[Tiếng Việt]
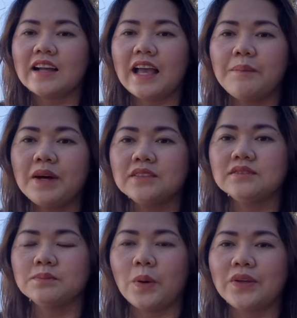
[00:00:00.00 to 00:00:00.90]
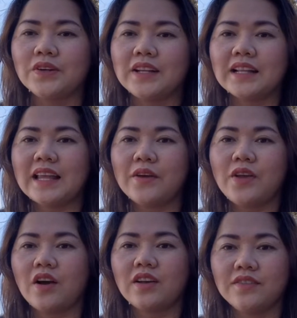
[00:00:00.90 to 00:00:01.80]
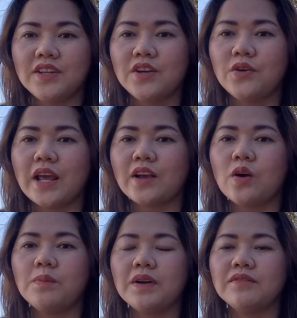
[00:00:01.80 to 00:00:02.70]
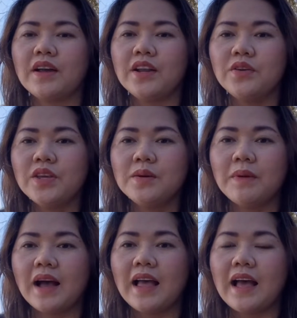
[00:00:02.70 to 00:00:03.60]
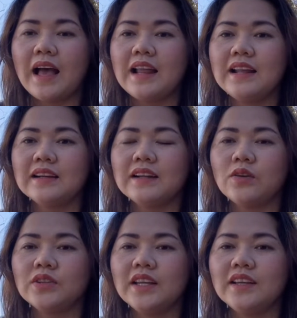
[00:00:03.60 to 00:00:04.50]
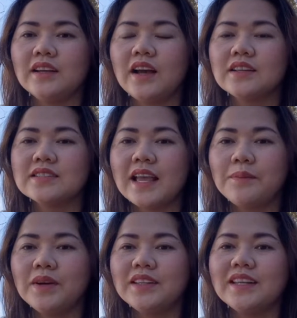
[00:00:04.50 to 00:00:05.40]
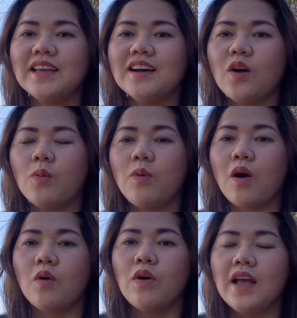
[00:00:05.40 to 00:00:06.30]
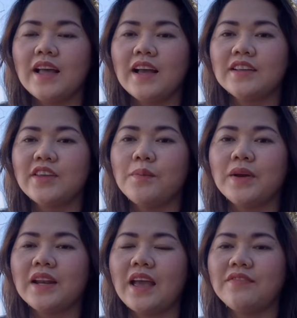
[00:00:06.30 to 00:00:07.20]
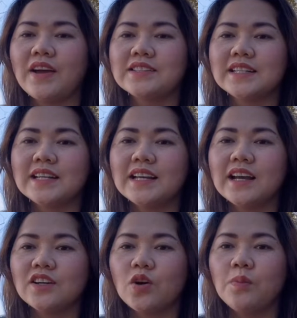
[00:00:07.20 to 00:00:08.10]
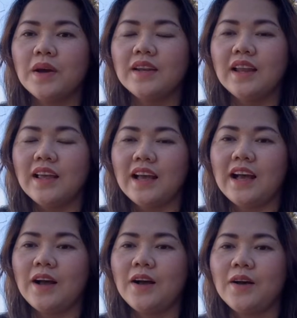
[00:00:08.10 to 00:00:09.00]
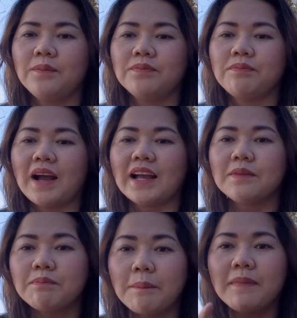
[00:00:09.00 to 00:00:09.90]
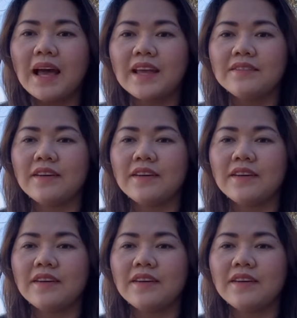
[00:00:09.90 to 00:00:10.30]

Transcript: Cảm ơn mọi người đã theo dõi cái video này của mình, và nếu như mà ai lần đầu tiên xem thì nhớ ủng hộ cho mình để phát triển cái kênh của mình bằng cách bấm like